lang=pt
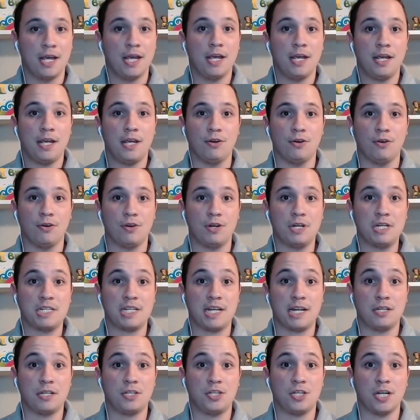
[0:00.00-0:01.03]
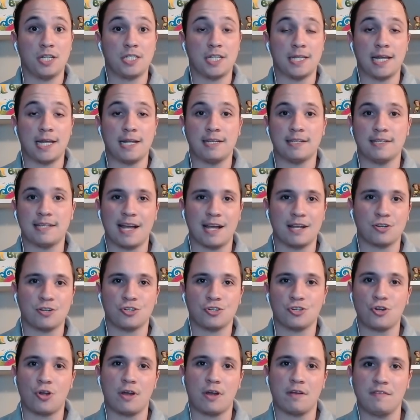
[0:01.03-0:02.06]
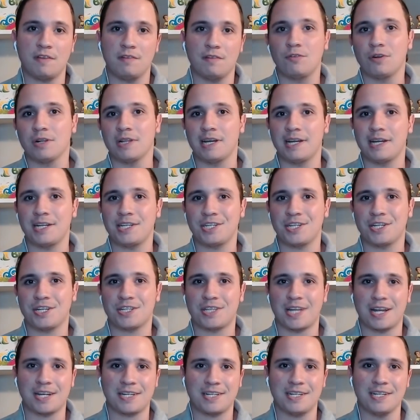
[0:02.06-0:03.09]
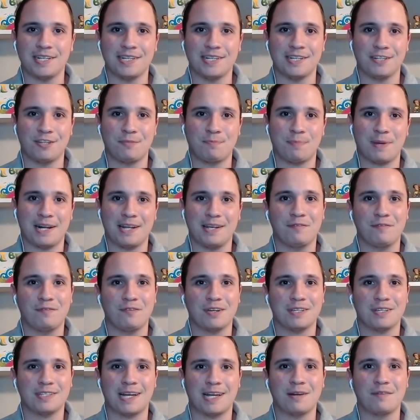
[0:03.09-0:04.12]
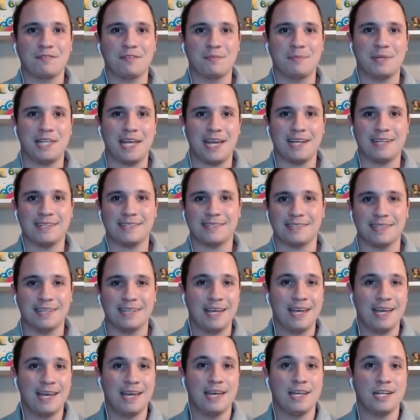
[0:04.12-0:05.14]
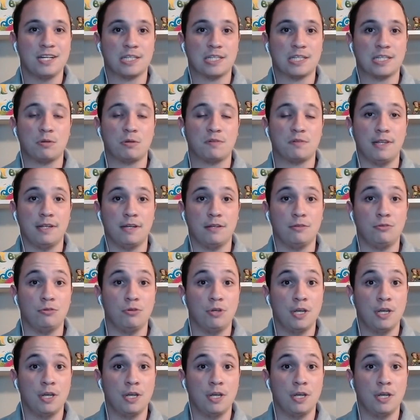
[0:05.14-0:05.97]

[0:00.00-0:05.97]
E hoje é dia de analisar jovem volante que está chegando para reforçar o Fluminense. Estamos falando